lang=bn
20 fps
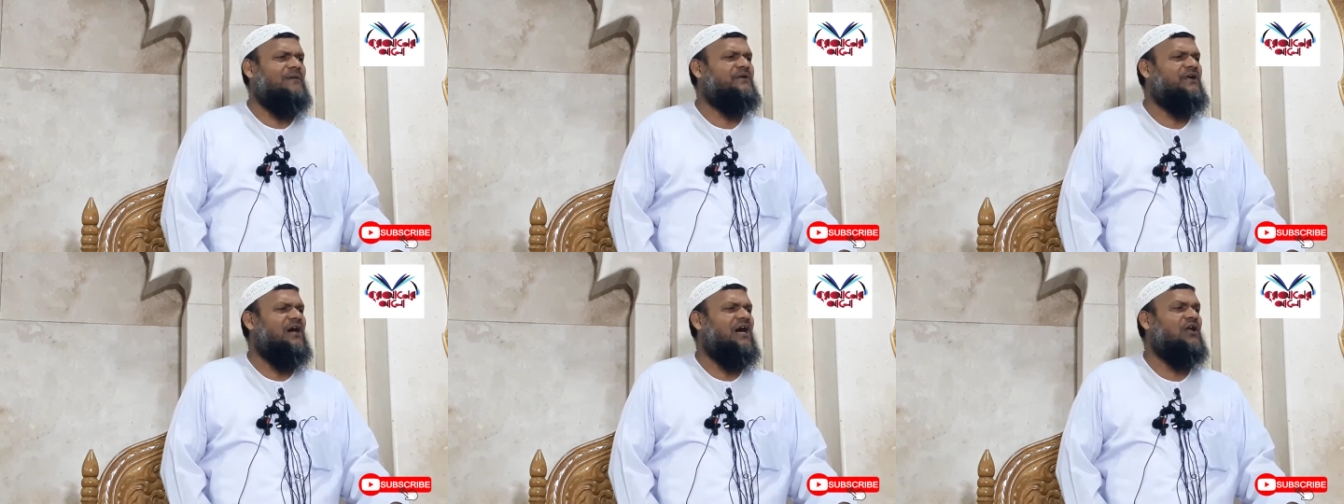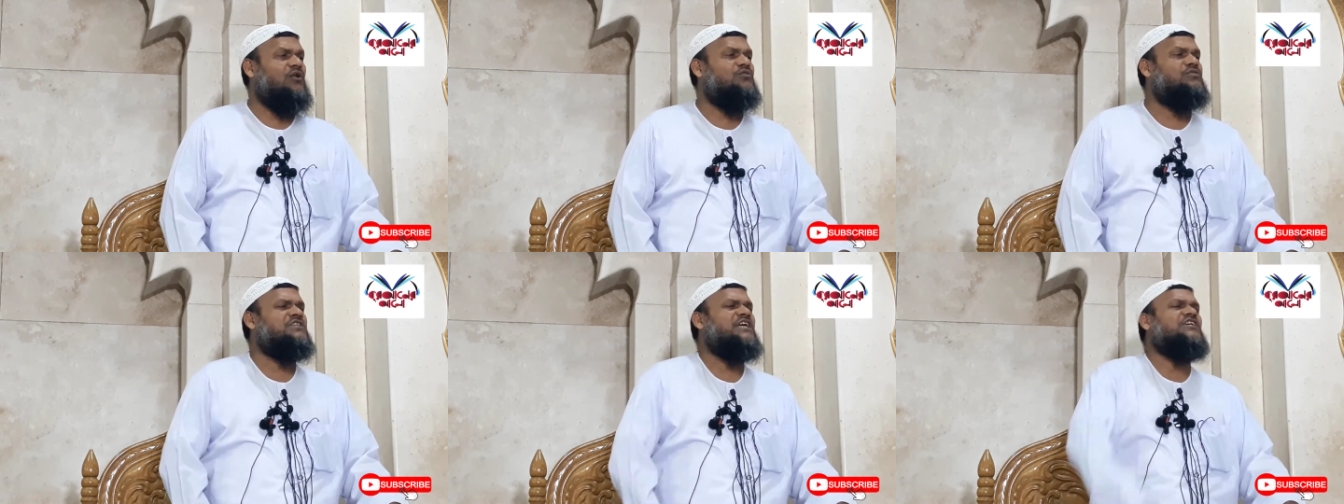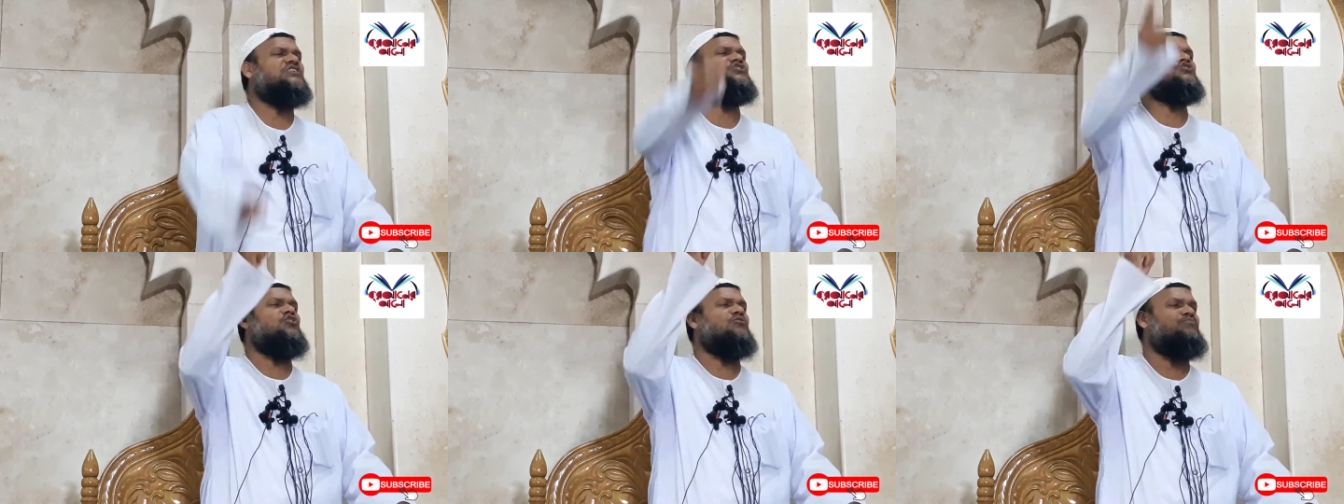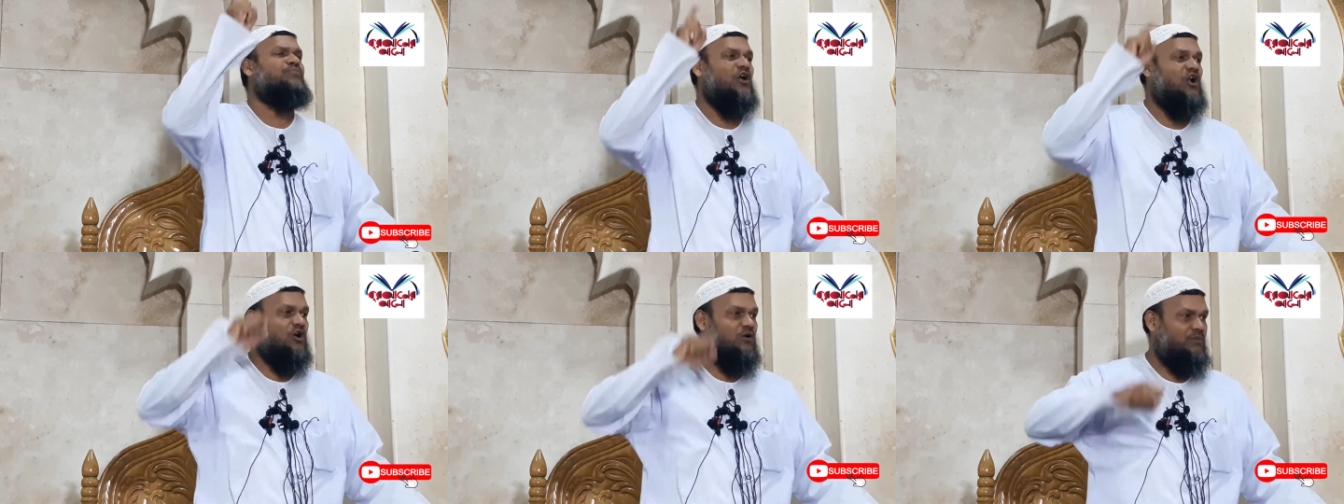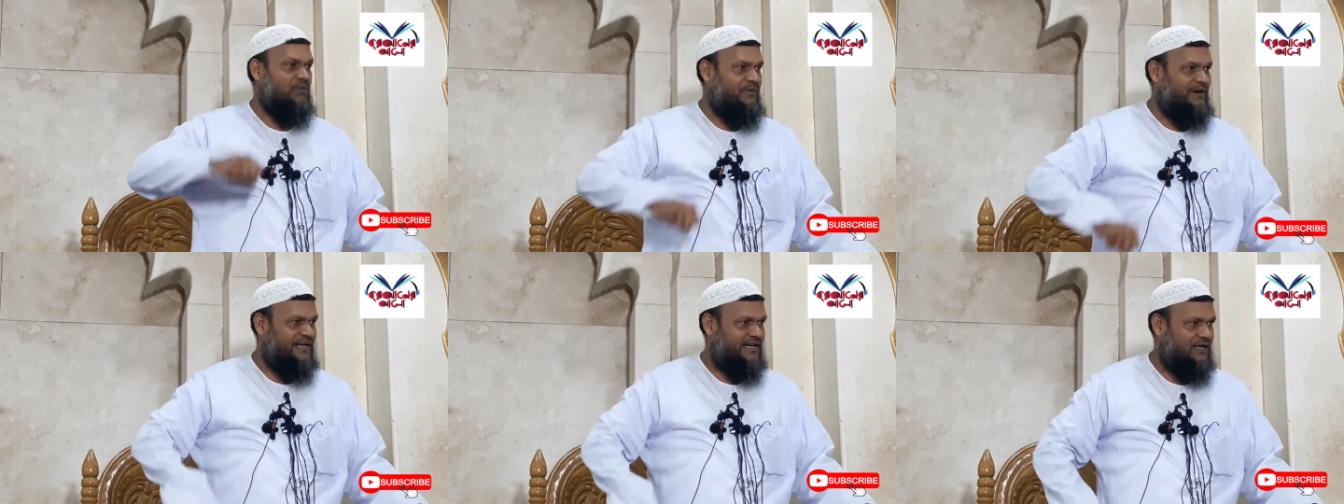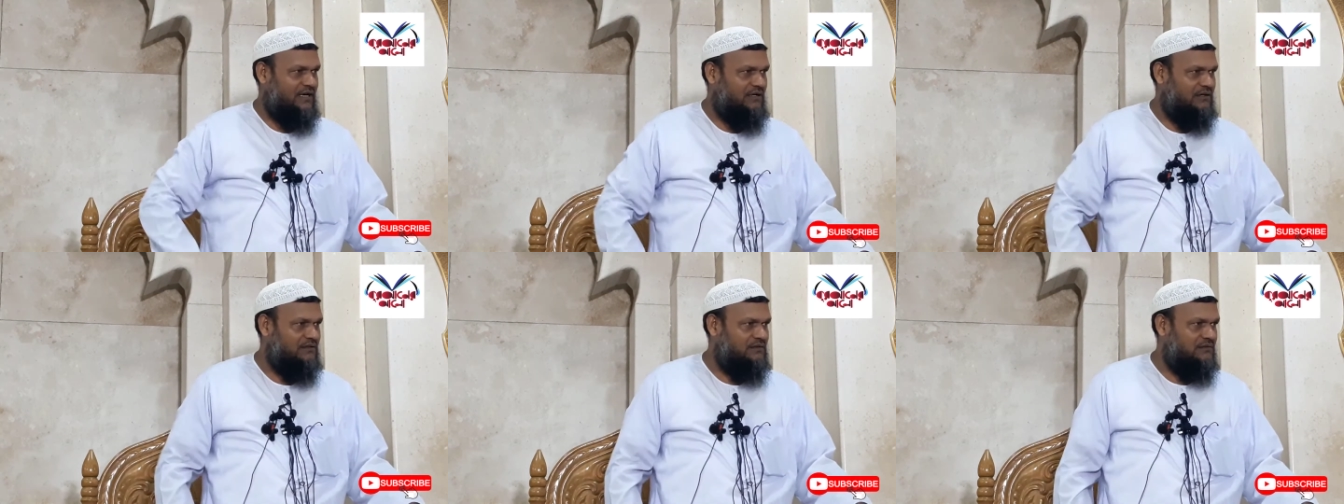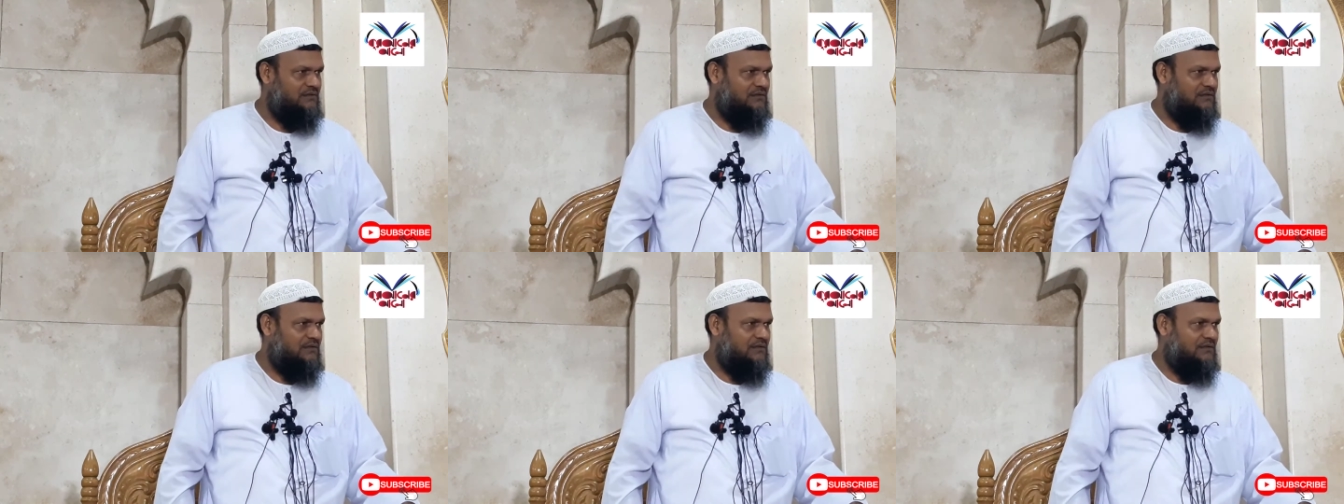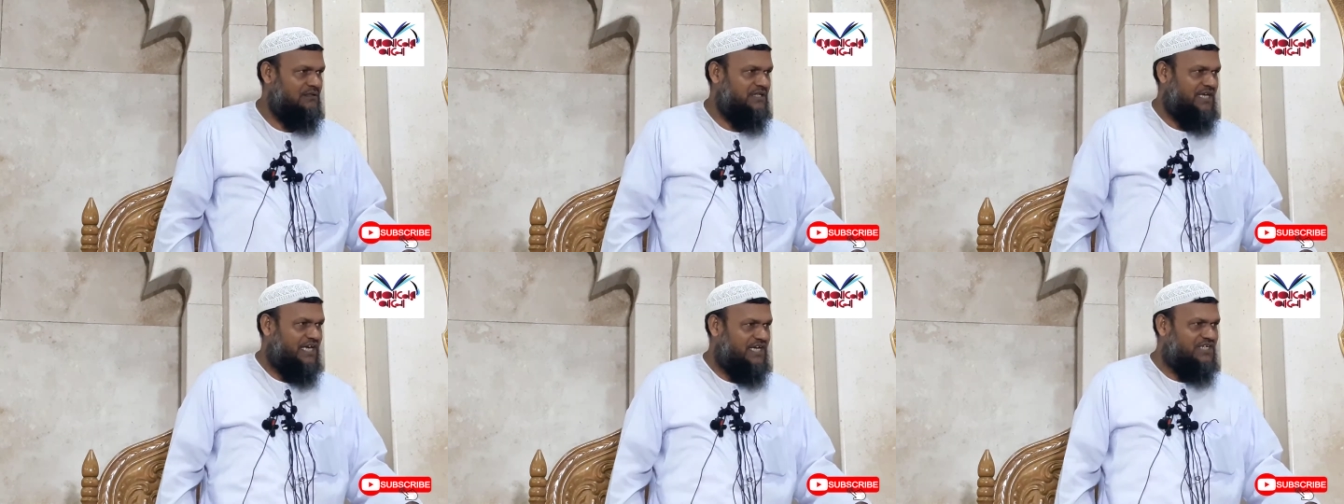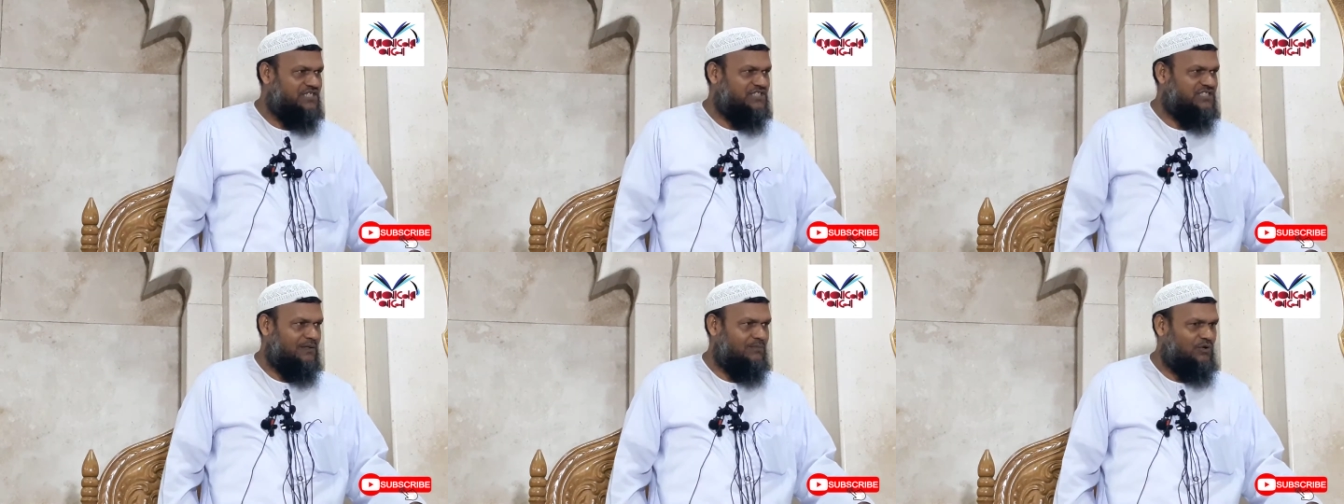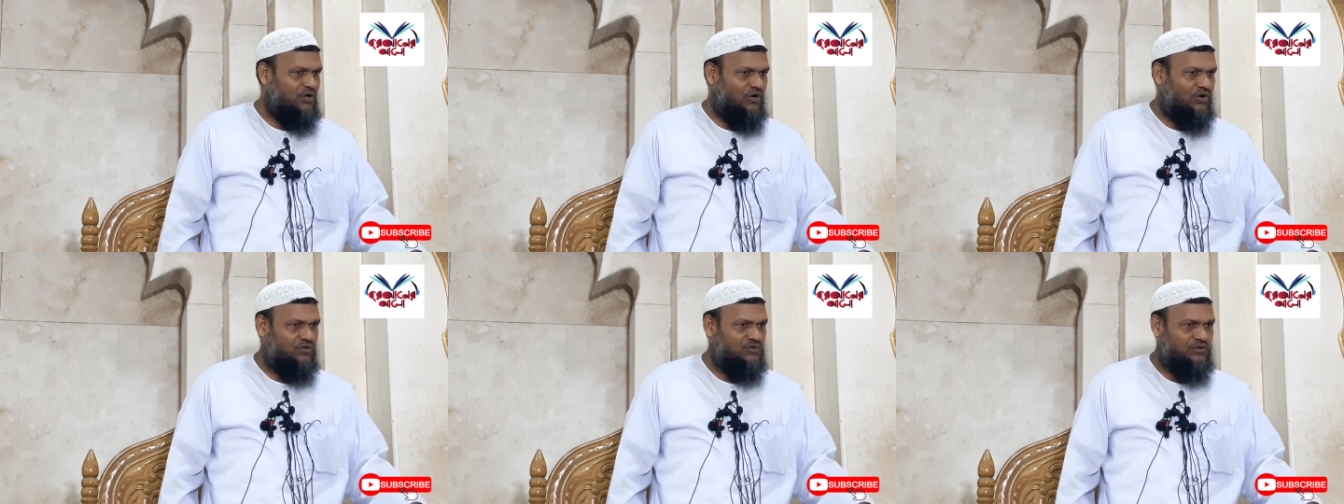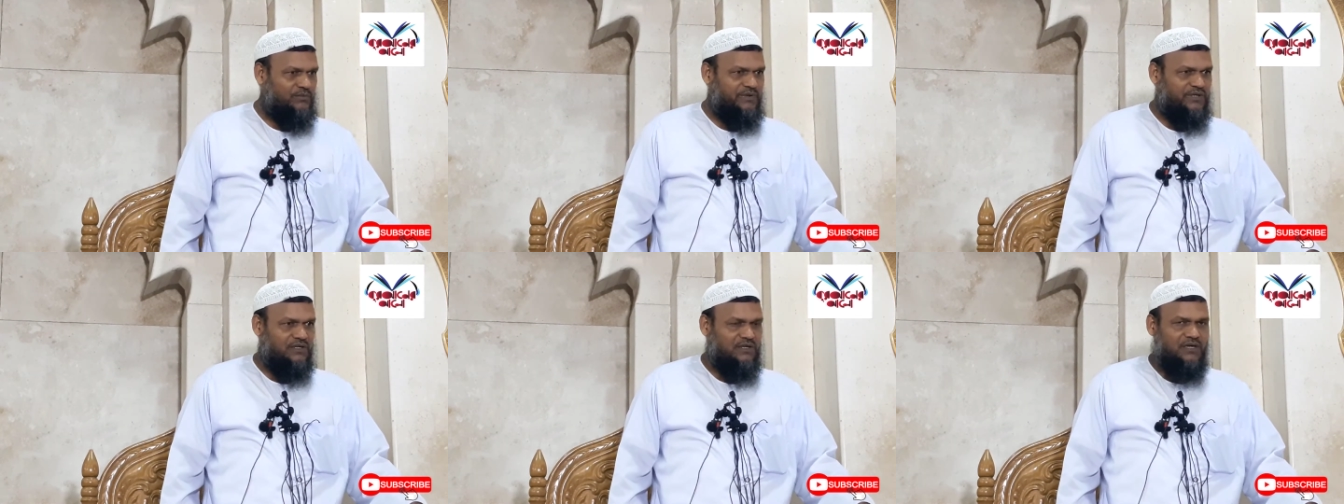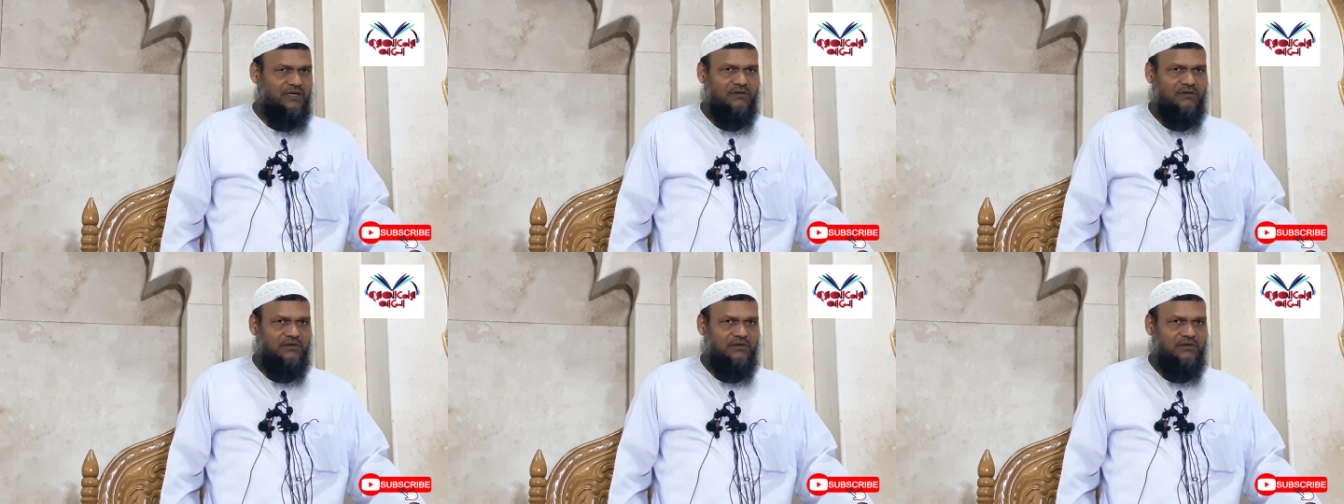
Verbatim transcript: আমি আরো তিন যোগ বাড়াবো বেটা কি হিসাব করো তুমি